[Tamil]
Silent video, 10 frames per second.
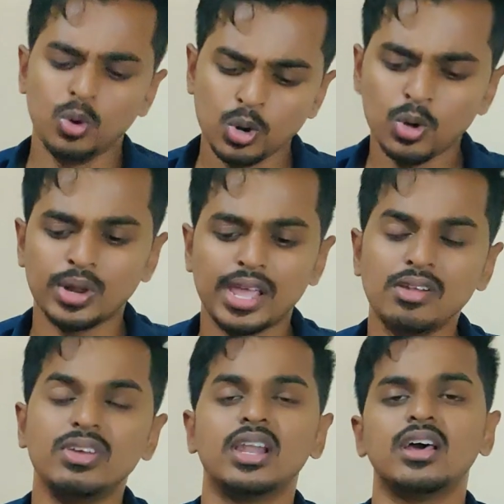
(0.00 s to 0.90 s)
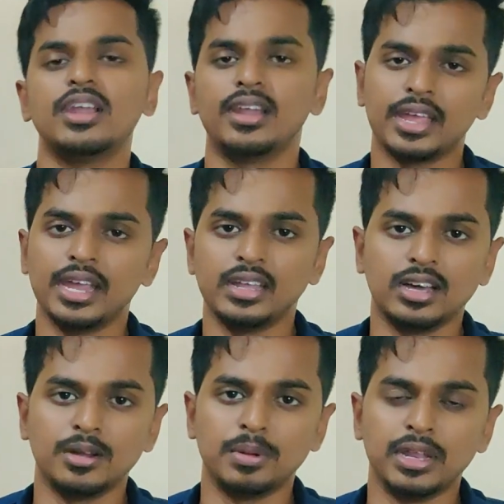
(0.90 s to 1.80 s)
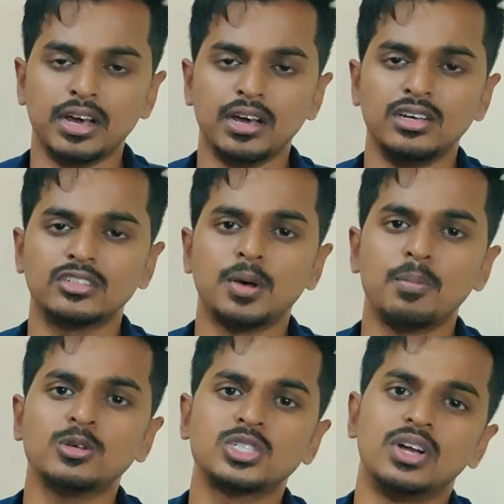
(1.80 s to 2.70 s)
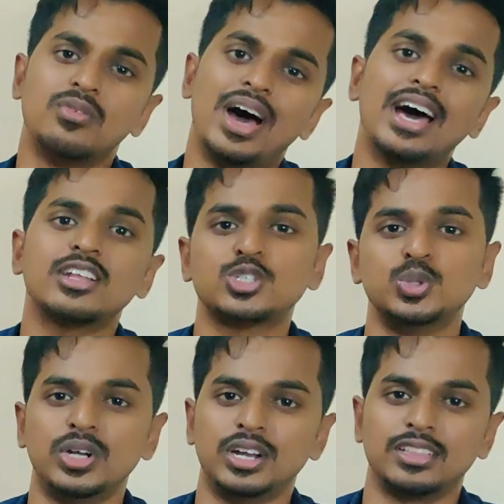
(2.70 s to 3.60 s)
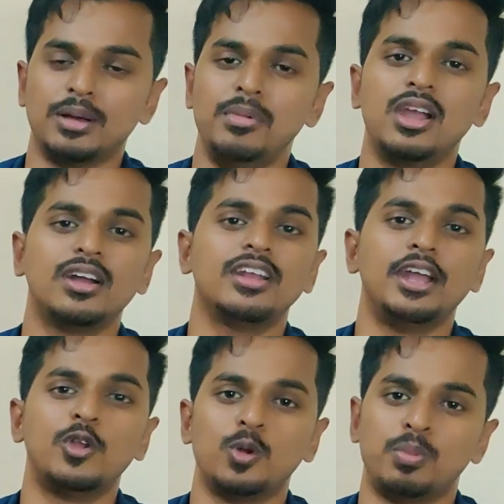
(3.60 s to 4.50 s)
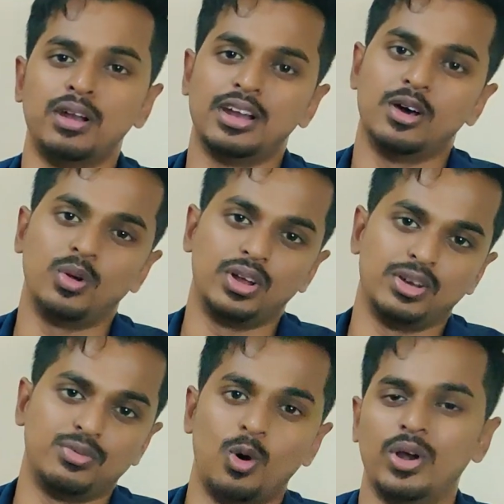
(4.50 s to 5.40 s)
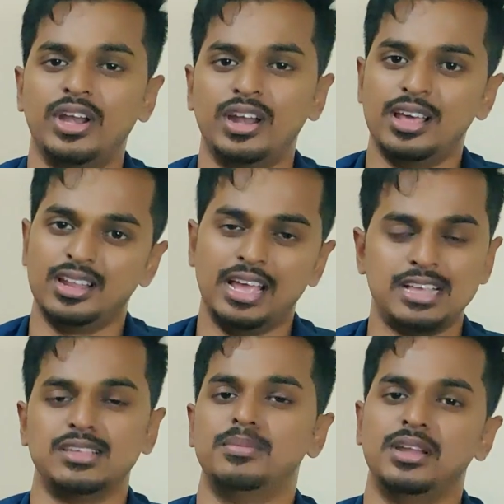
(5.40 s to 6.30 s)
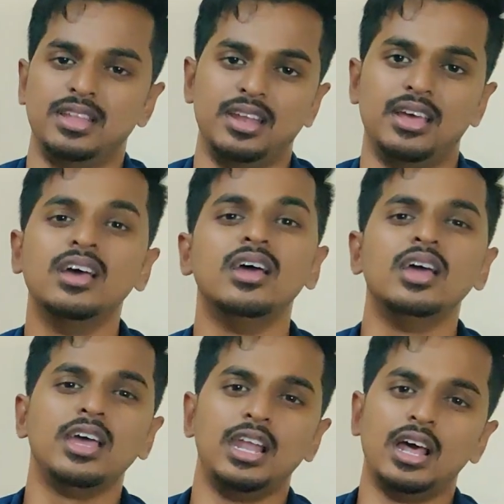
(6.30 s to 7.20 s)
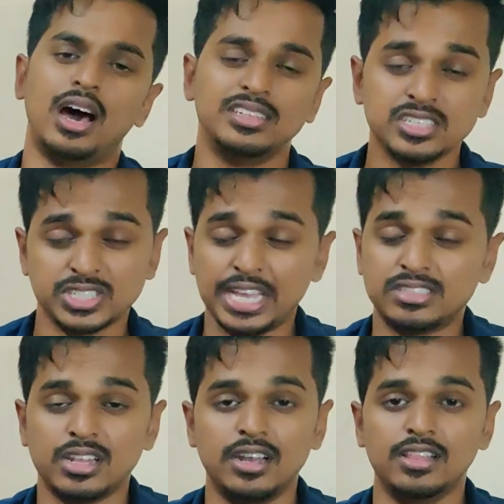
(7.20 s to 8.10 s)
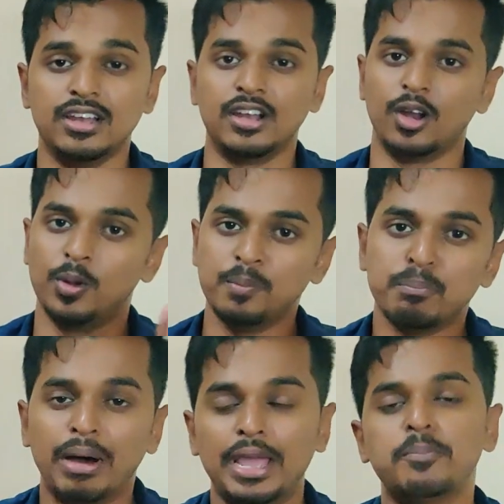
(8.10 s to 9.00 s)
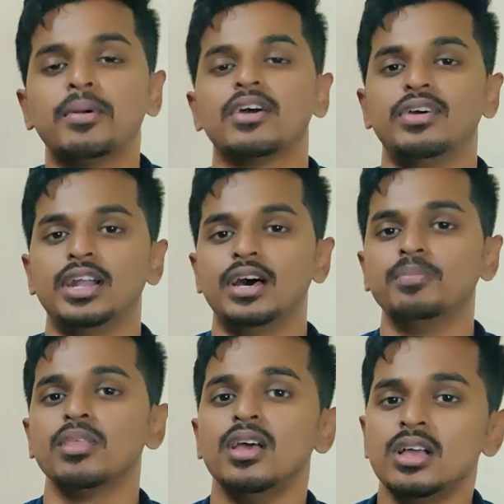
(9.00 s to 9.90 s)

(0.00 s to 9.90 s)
இன்னொரு கேள்வி எல்லோரும் என்ன கேட்டாங்க அப்படின்னா சப்போஸ் நான் வேறு ஸ்டூடெண்ட் நான் தமிழ்நாடுன்னு என்ரோல் பண்ணல நான் ஒரு ஃபாரினில் எக்ஸாம் எழுதினேன் இல்லை அதர் ஸ்டேட்ஸில் எழுதினாலும் பயப்பட வேண்டாம்